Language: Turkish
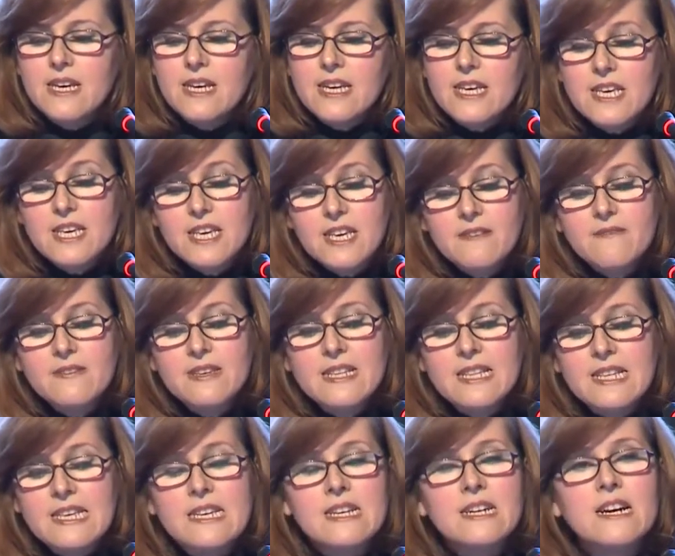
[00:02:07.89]
iki
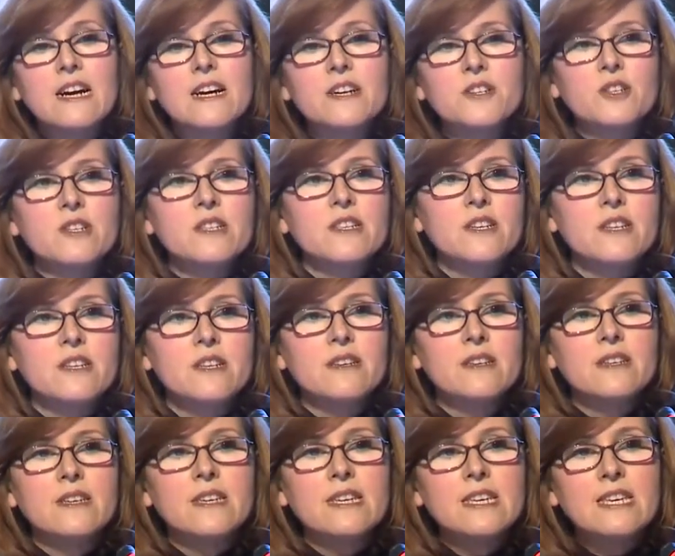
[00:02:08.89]
veli, karşıla,
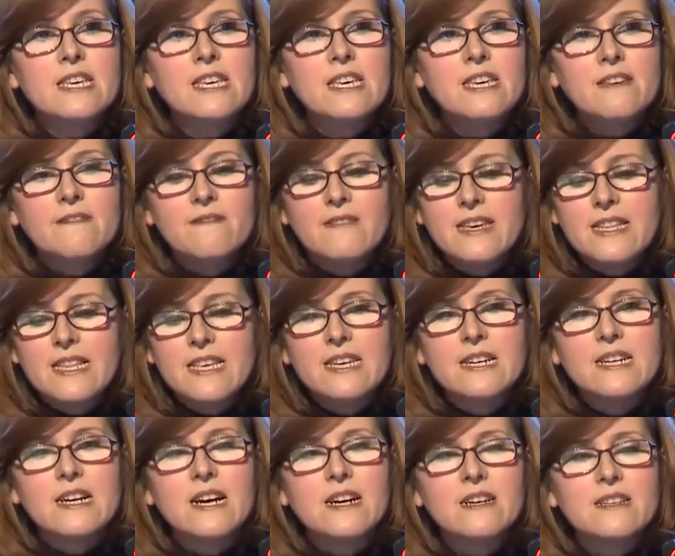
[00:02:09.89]
e, iki veli
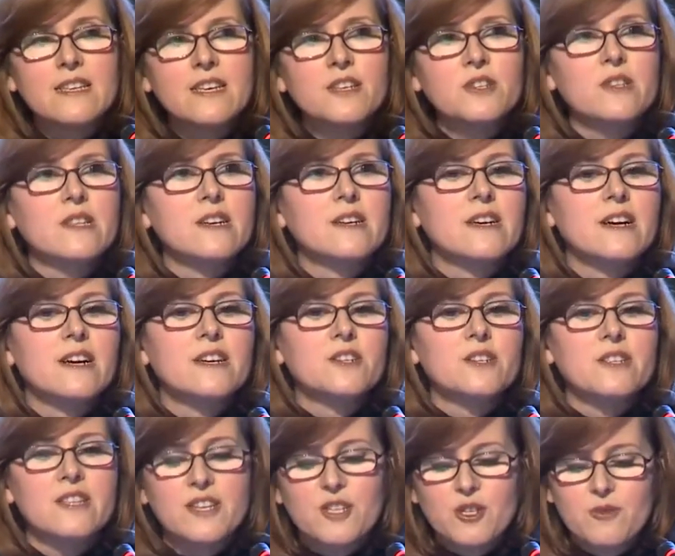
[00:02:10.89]
kardeşle
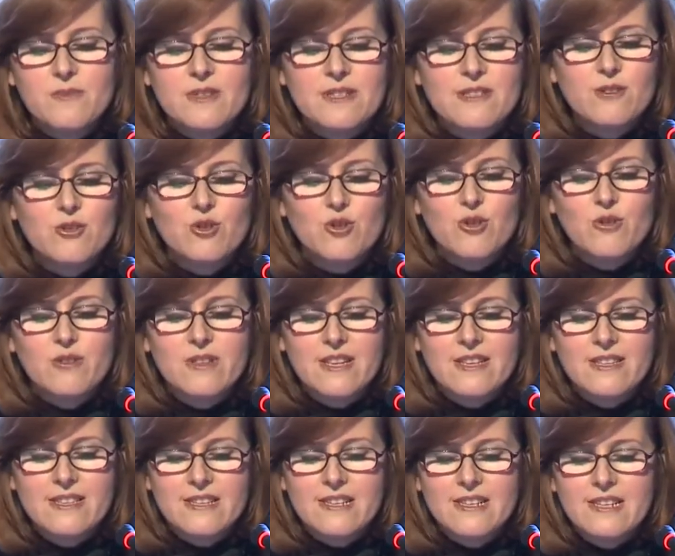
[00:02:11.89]
karşılaşması
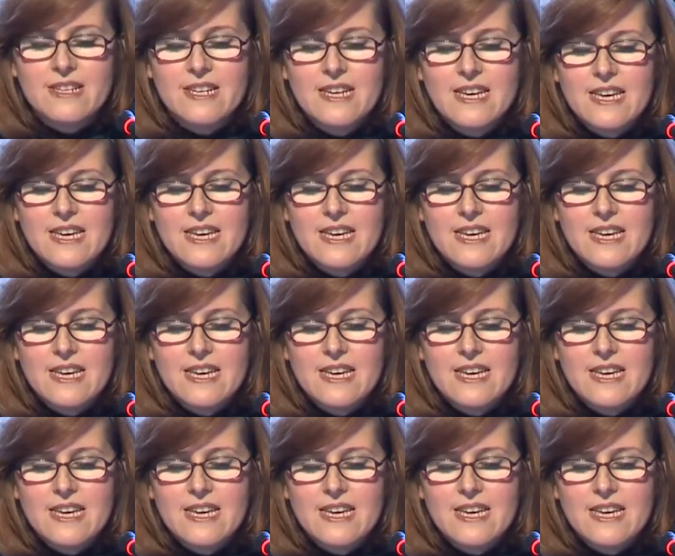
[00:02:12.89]
şöyledir.